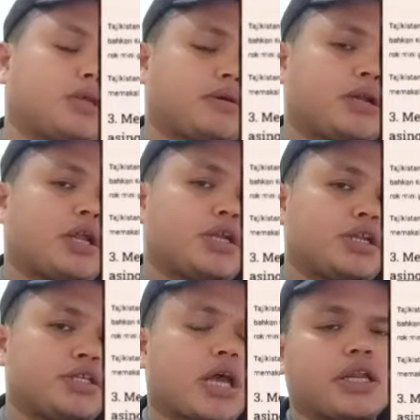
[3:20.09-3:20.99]
tahun
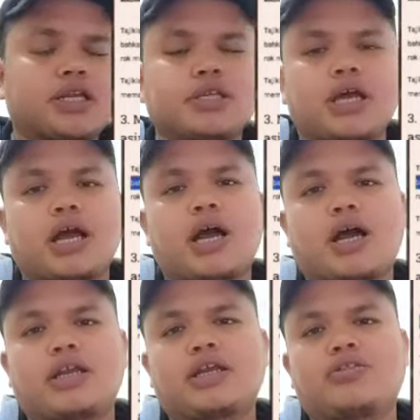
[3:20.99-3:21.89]
2017 lalu
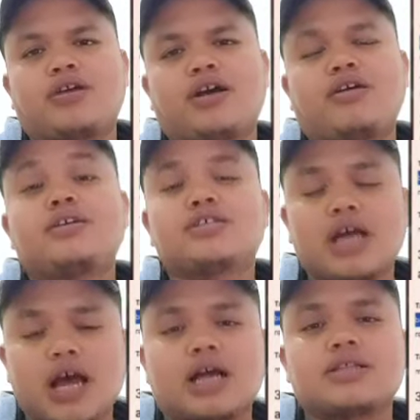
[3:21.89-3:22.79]
bahkan Kementerian
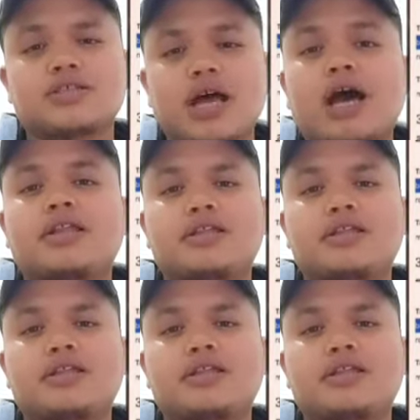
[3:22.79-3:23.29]
Pendidikan Tajikistan